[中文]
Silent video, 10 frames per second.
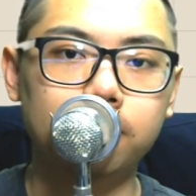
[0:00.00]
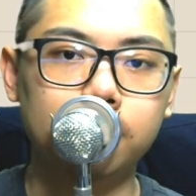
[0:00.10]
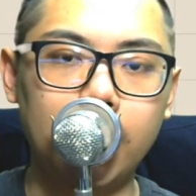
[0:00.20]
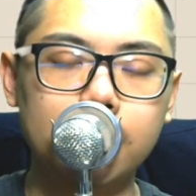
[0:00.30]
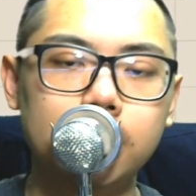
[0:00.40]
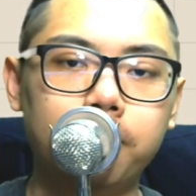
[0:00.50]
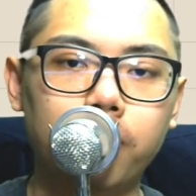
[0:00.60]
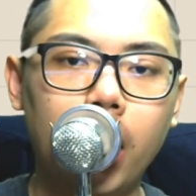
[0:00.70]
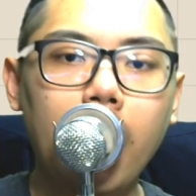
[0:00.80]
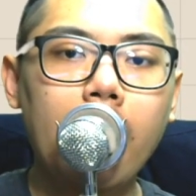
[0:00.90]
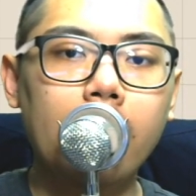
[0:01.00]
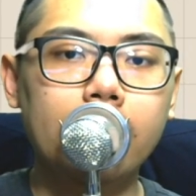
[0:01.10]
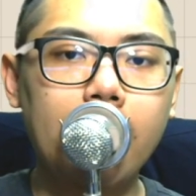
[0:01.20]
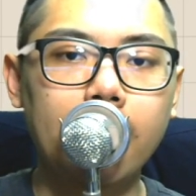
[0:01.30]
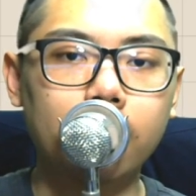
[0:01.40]
再一次。
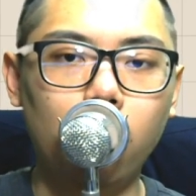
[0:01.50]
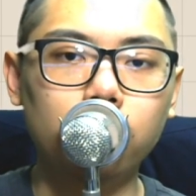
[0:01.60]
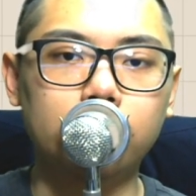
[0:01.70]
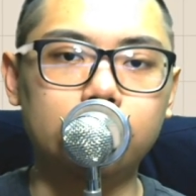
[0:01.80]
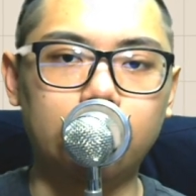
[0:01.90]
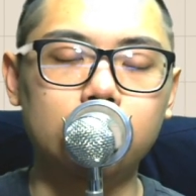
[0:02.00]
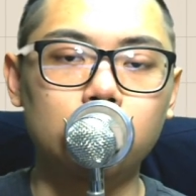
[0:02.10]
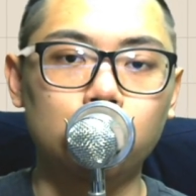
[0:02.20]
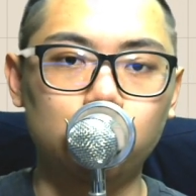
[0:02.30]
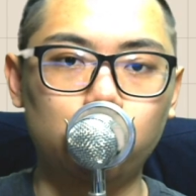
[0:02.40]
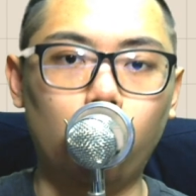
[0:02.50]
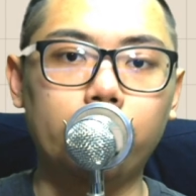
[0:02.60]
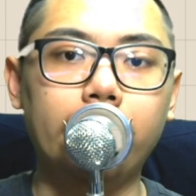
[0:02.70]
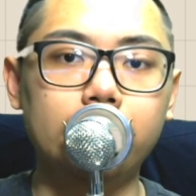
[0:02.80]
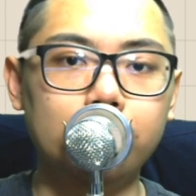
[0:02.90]
看空的人昨
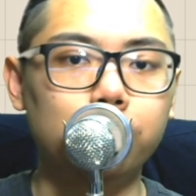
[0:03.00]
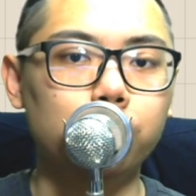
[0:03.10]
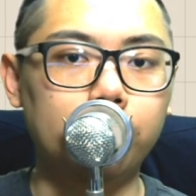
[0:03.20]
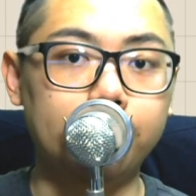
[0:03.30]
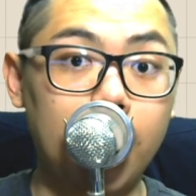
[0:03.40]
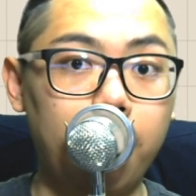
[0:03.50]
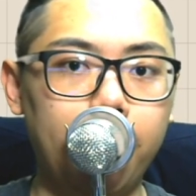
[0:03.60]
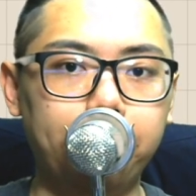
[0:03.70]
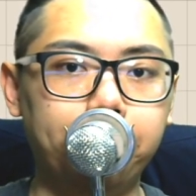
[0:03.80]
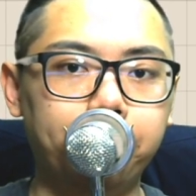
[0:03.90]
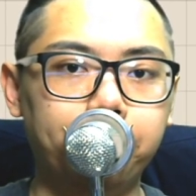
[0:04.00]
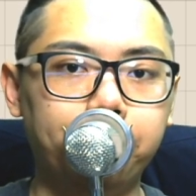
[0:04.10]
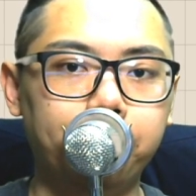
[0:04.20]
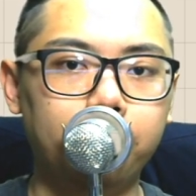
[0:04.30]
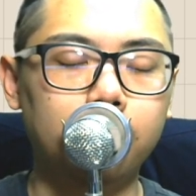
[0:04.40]
天认输了一大半，
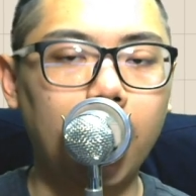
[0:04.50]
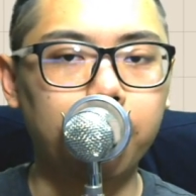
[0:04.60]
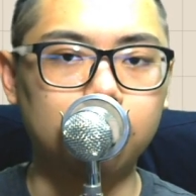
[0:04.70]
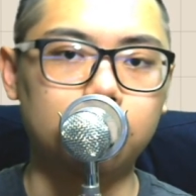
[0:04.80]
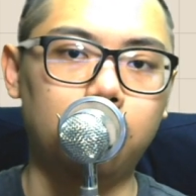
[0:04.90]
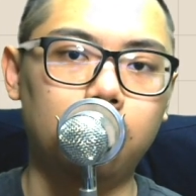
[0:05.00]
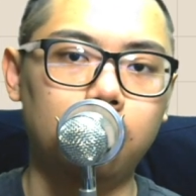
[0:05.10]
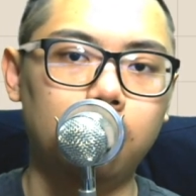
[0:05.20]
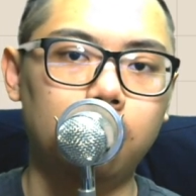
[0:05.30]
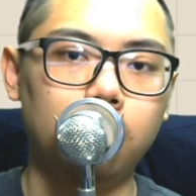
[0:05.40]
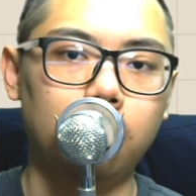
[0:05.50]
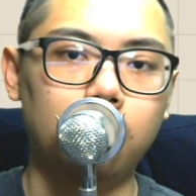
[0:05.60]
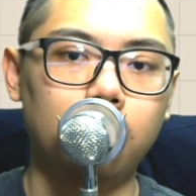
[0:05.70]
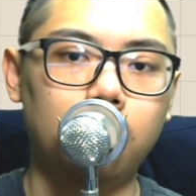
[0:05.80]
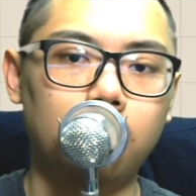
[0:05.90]
你代表什么？
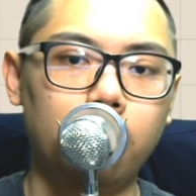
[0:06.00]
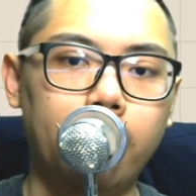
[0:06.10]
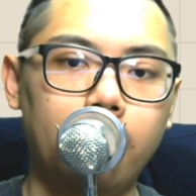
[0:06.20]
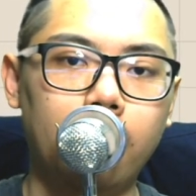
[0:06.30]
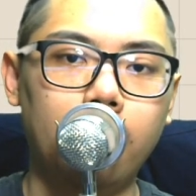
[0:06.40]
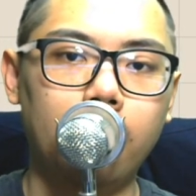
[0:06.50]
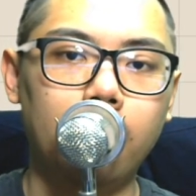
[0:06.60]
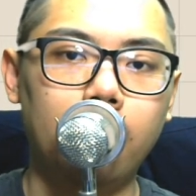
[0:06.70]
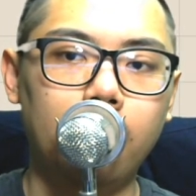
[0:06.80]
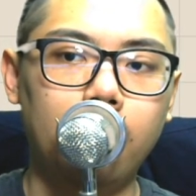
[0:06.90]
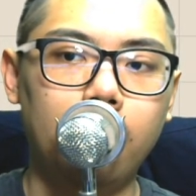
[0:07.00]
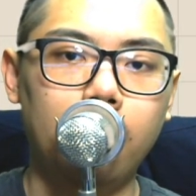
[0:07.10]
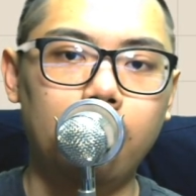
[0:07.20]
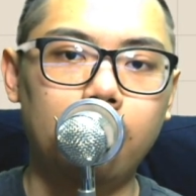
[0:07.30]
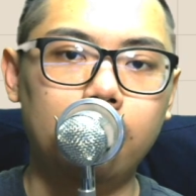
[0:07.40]
各位，
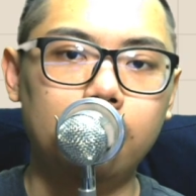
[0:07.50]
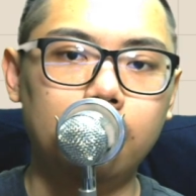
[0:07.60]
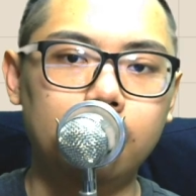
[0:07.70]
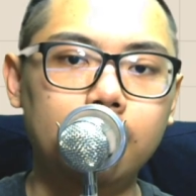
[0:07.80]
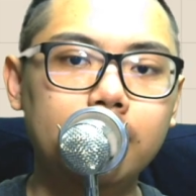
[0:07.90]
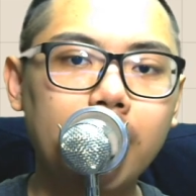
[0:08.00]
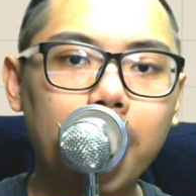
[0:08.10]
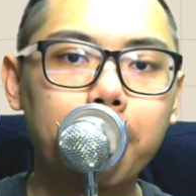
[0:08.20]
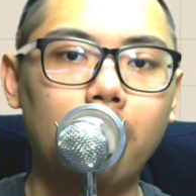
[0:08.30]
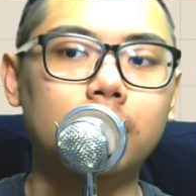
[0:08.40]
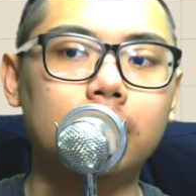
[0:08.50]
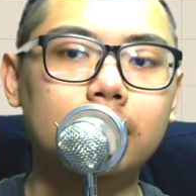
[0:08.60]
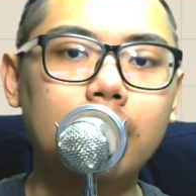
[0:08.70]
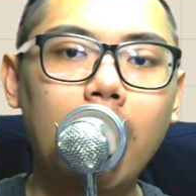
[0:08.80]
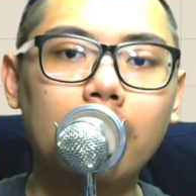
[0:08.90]
那代表着
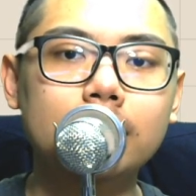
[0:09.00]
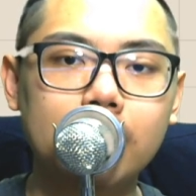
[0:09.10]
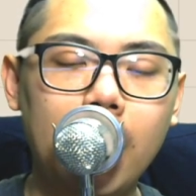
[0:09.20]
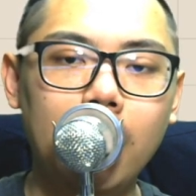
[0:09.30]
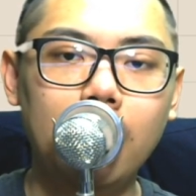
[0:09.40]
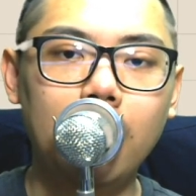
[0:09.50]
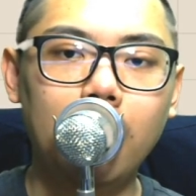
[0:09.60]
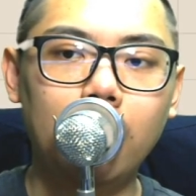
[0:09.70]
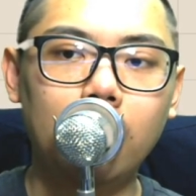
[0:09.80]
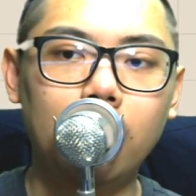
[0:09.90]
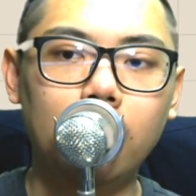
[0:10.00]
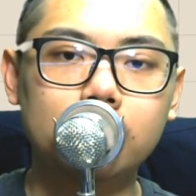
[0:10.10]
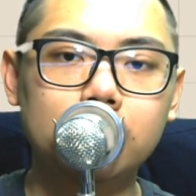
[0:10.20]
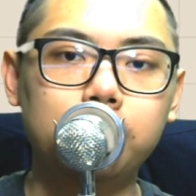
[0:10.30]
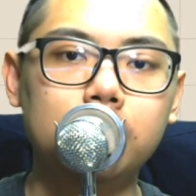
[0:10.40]
大家
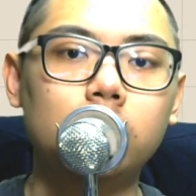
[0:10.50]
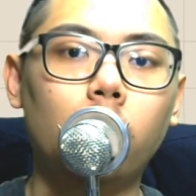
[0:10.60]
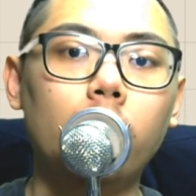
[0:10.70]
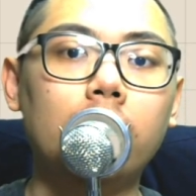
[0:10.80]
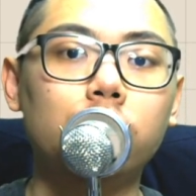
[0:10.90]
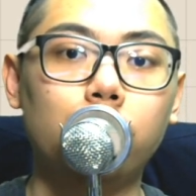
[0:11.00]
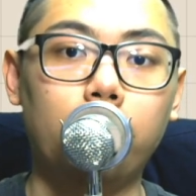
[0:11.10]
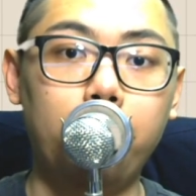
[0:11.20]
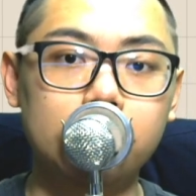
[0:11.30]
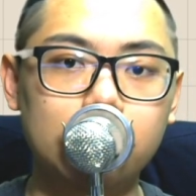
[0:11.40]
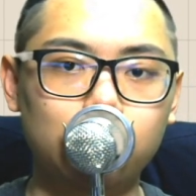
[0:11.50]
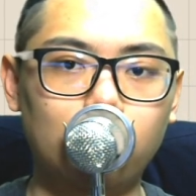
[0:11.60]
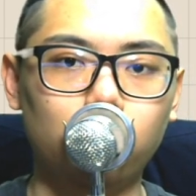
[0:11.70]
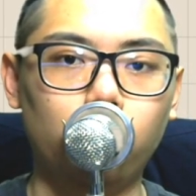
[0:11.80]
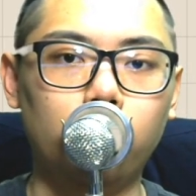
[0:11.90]
是不是都要全面性的
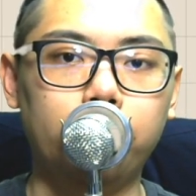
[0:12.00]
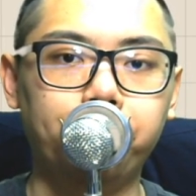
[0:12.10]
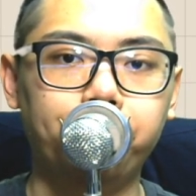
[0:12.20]
转多了？